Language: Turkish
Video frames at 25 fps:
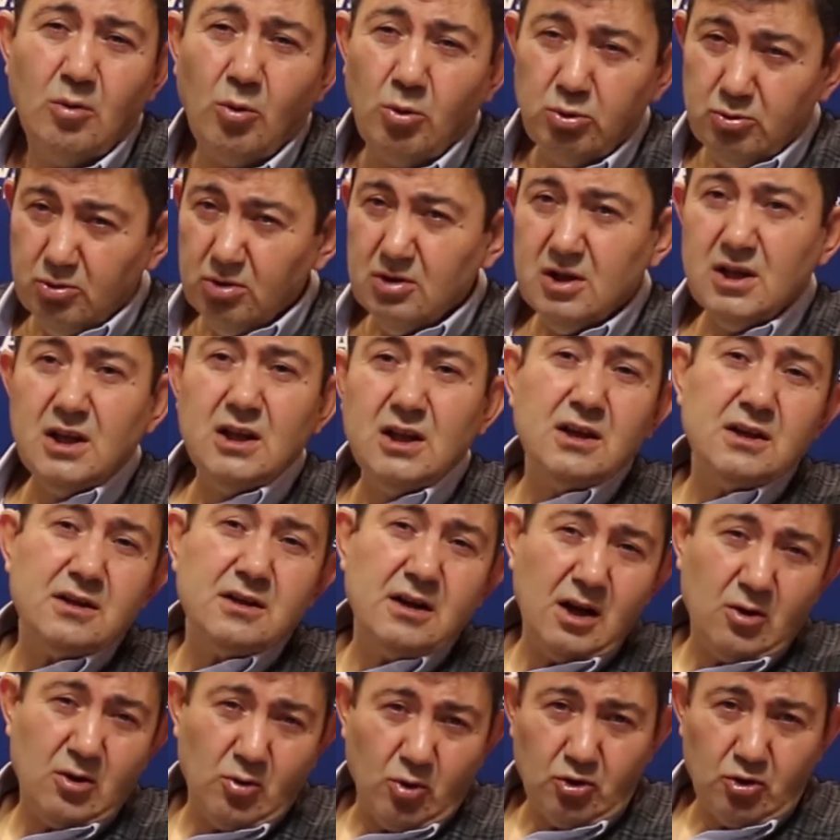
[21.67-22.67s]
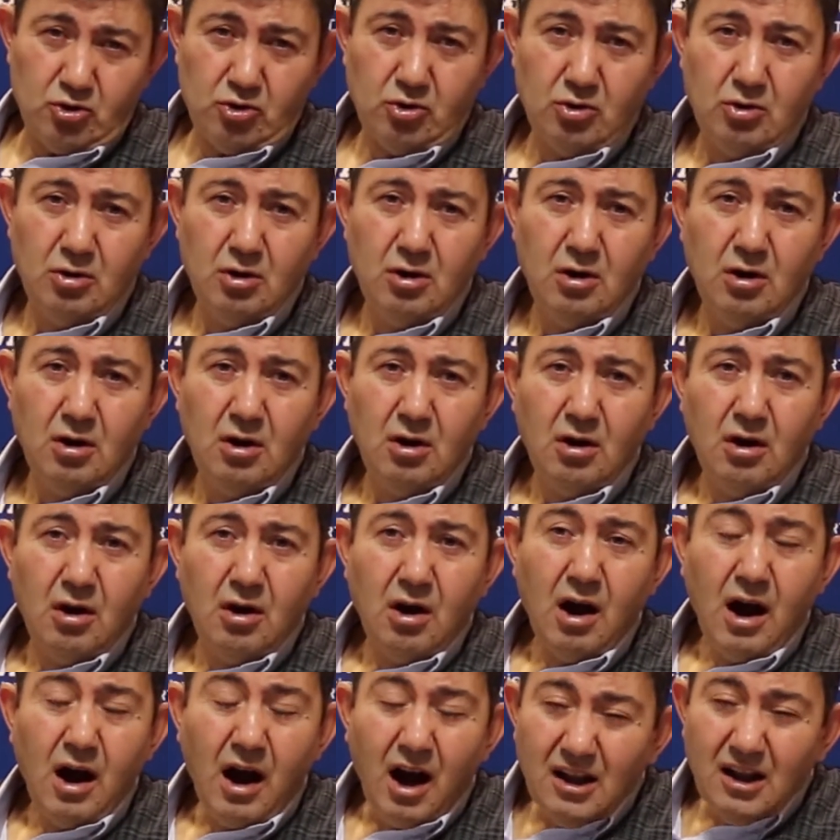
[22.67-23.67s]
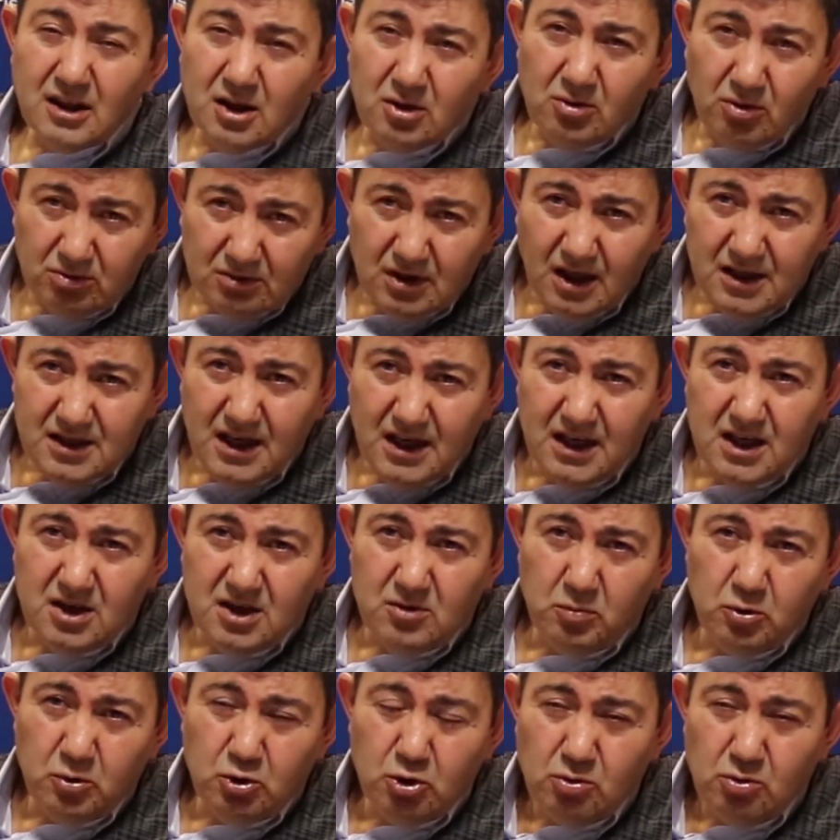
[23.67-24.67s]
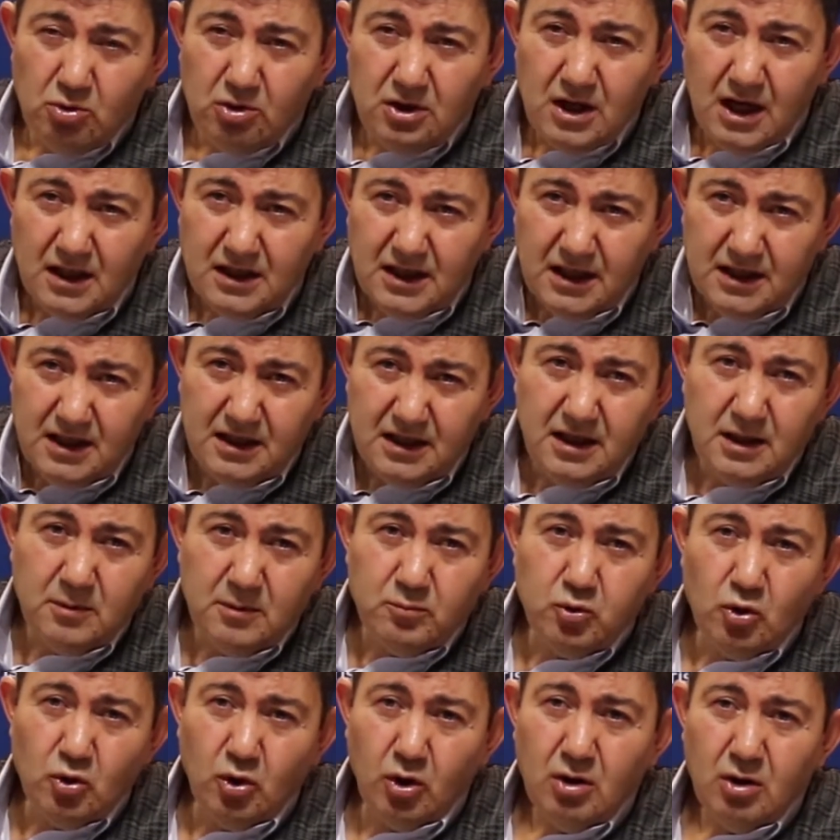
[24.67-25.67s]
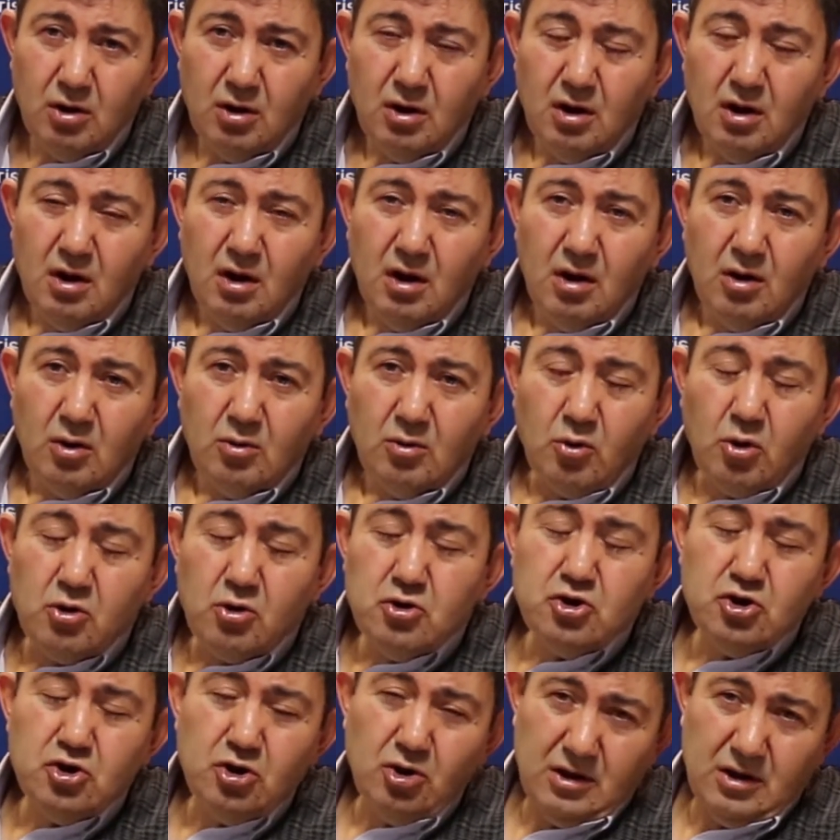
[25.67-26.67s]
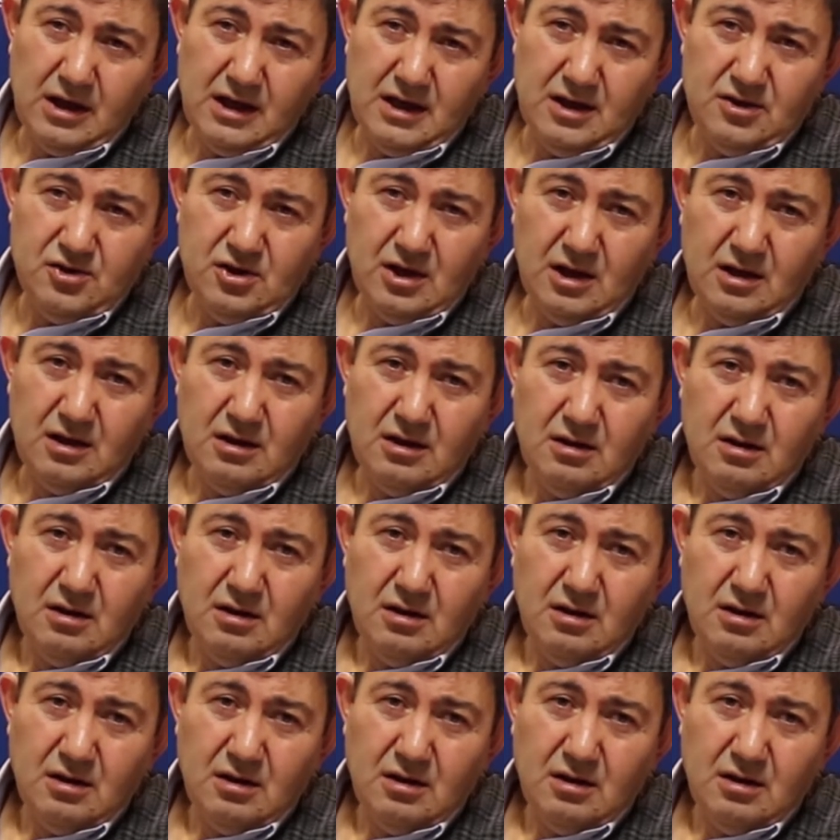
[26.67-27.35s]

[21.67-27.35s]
30 yıllık rekor. 6.8 bütün dünyada dediği bu. Konuşuyorlar ancak.